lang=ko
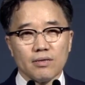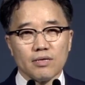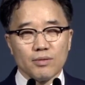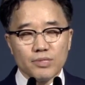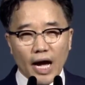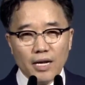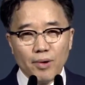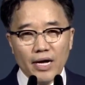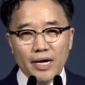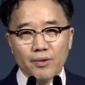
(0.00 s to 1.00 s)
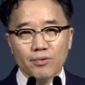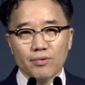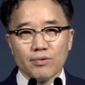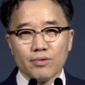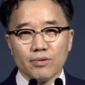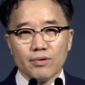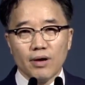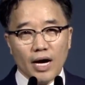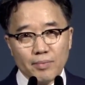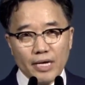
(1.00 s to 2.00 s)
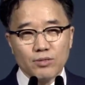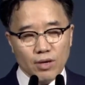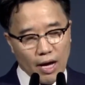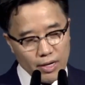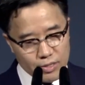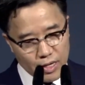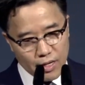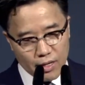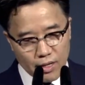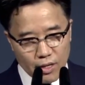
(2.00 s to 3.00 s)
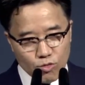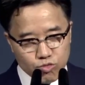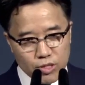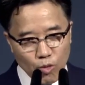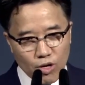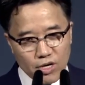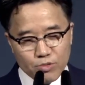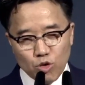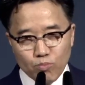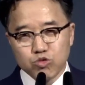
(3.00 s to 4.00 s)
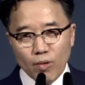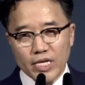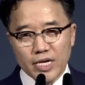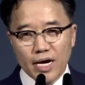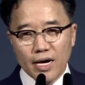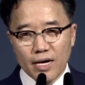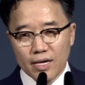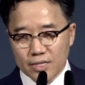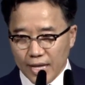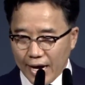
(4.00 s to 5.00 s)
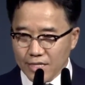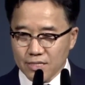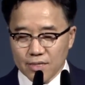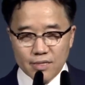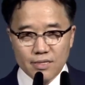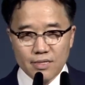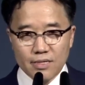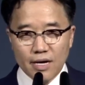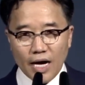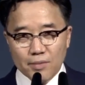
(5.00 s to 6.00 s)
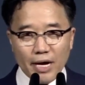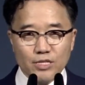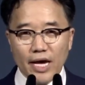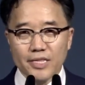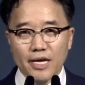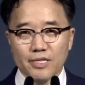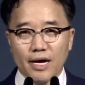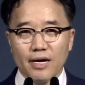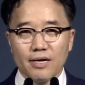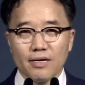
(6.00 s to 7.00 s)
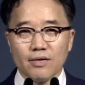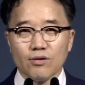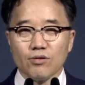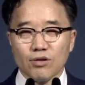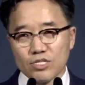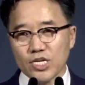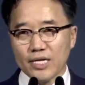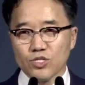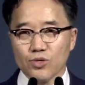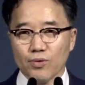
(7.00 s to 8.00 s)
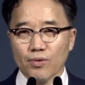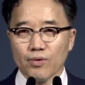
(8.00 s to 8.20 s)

여러분 알바하나요? 아르바이트. 아, 내가 군대 월급이 좀 부족하니까 나가서 아르바이트 해야 되겠다. 그렇지 않죠.